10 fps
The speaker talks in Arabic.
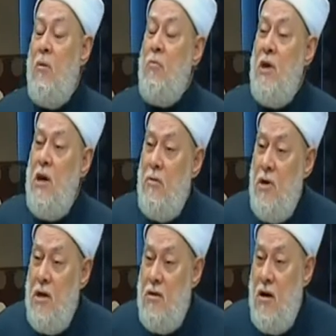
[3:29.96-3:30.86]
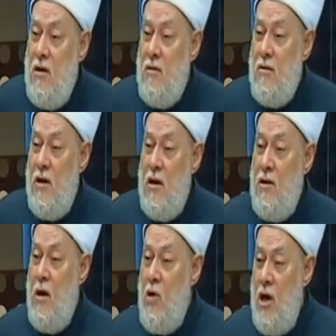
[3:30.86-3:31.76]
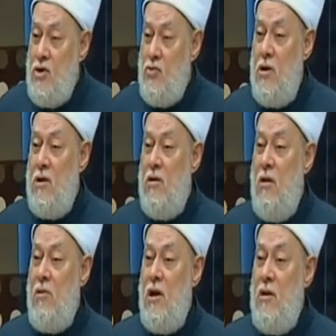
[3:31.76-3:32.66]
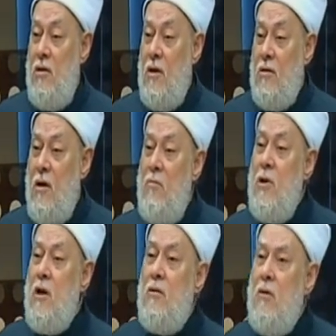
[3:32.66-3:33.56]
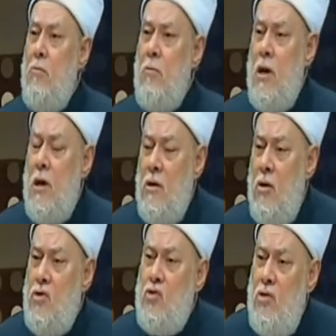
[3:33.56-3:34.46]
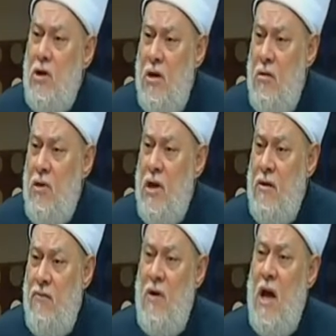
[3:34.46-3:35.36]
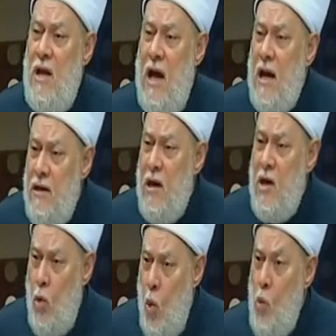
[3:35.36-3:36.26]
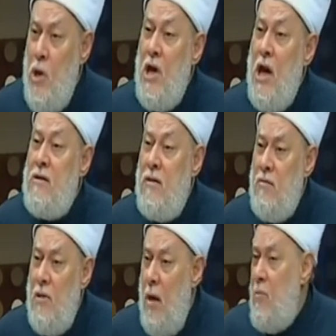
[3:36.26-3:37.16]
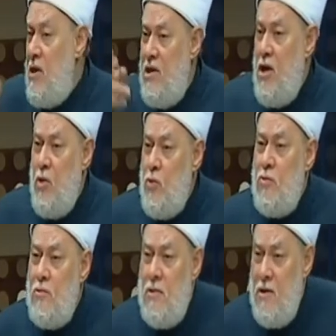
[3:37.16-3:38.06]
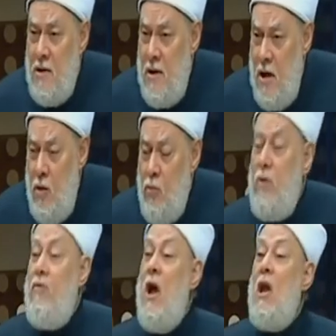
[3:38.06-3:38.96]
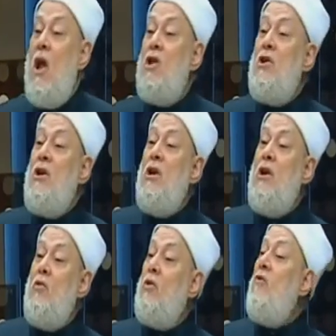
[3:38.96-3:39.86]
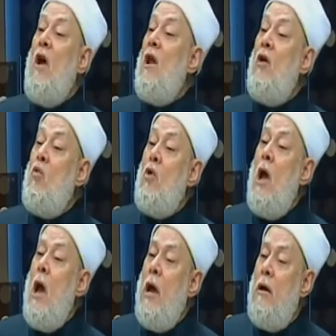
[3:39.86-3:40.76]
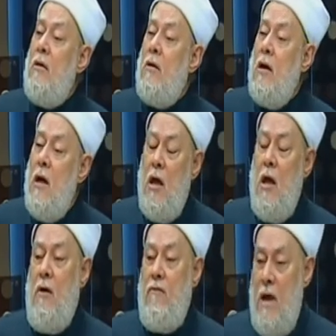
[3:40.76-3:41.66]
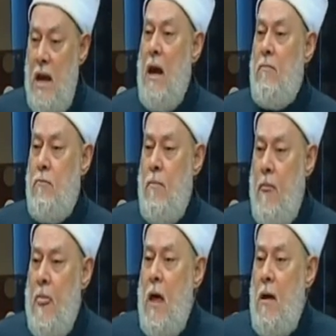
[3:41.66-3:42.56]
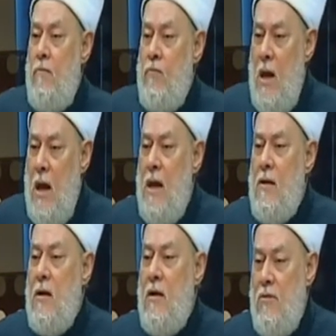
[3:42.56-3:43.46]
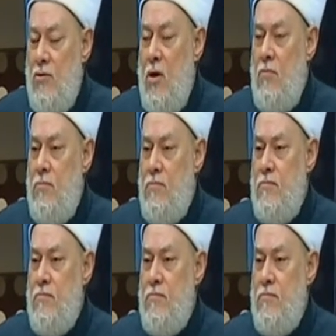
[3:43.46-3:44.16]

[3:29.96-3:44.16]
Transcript: طب مين اللي بيقتل الدواعش والإرهابية طب ما ننضم إلى الدواعش والإرهابية دفاعا عن صحيح. هويتي قبل آه. دينه آه. ودفاعا عن ديني ودفاعا عن كل حاجة فنعم م. هذا الخطاب